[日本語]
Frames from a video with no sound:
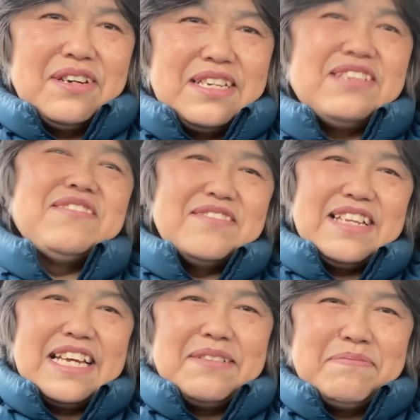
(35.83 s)
いろいろ
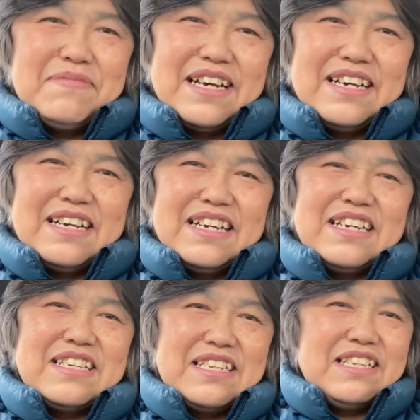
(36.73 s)
ね、
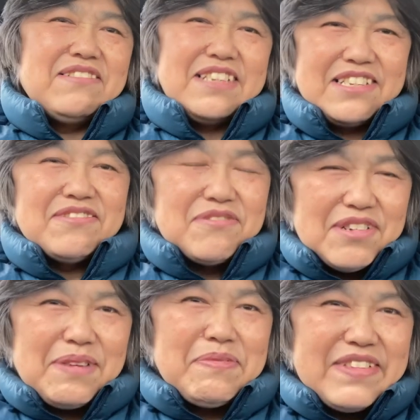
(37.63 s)
いろんな人の
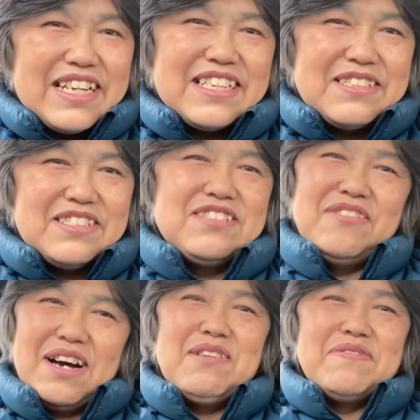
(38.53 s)
コラム見たり、
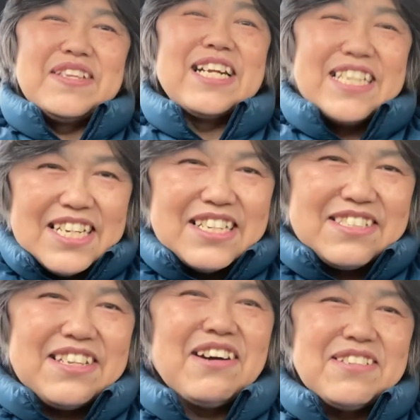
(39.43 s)
動画を見たり、
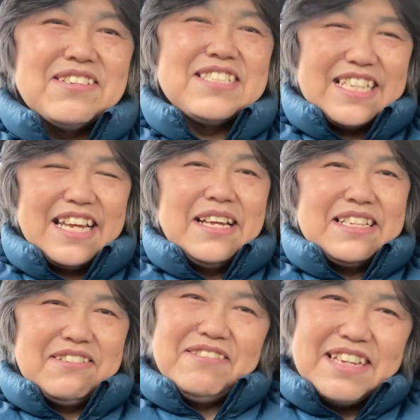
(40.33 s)
そんなことをしてね、
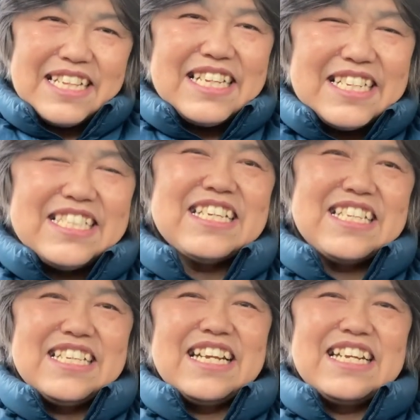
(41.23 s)
どうやったら幸
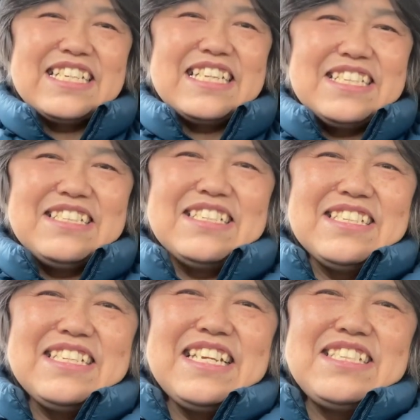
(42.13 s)
せになれるかって言って、そ
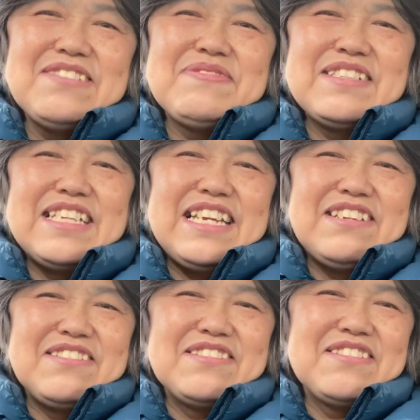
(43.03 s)
れでね、自分でね、
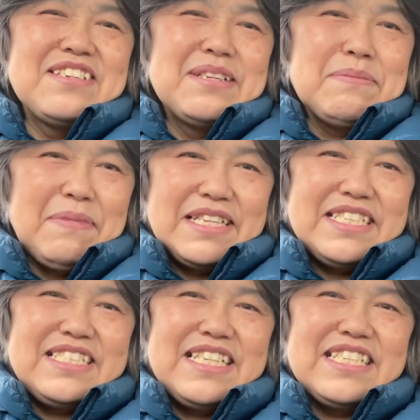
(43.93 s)
いろいろ、
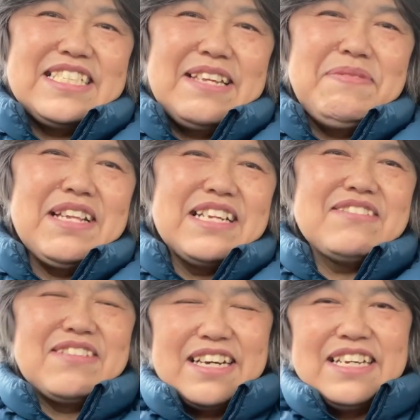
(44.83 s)
実践してみたり
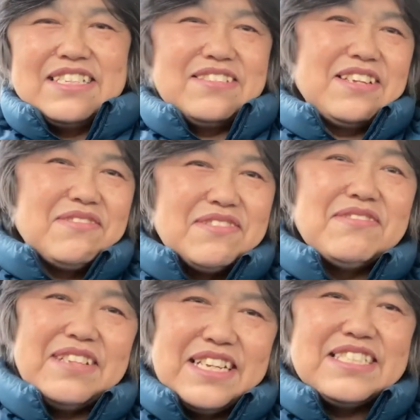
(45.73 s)
とか、そんなこ
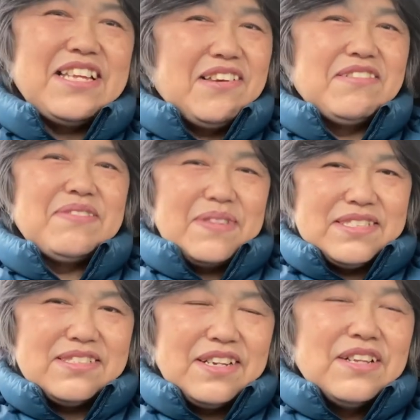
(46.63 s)
とをね、しておりま
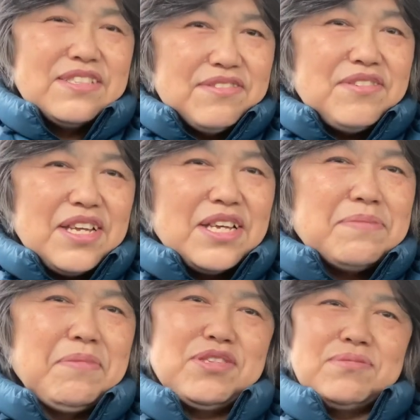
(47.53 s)
す。それでね、
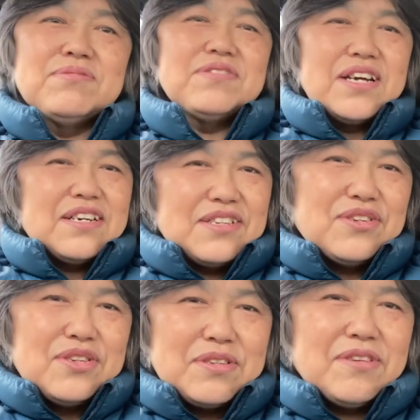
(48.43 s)
その中
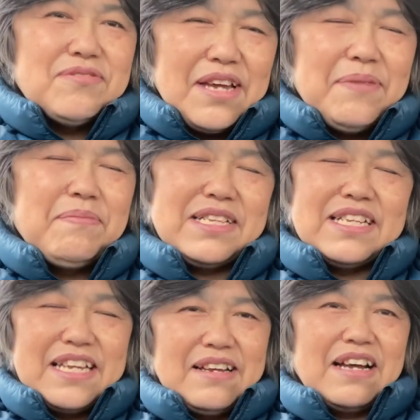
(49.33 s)
で、今日ね、またね、